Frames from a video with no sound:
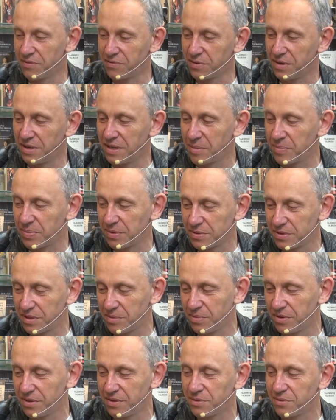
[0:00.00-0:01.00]
w ogóle na
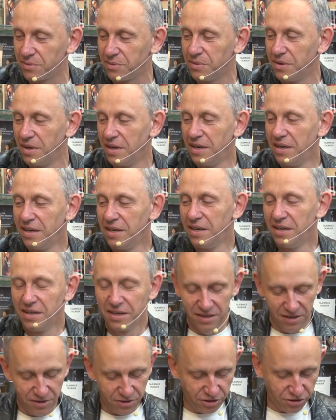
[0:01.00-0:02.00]
polskim rynku.
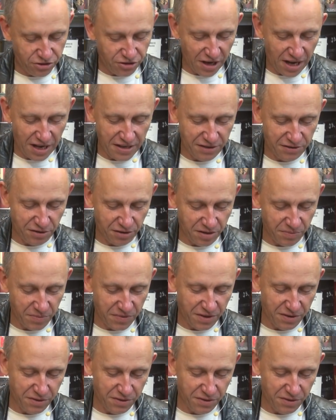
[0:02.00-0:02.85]
Cisza, nikt o tym nie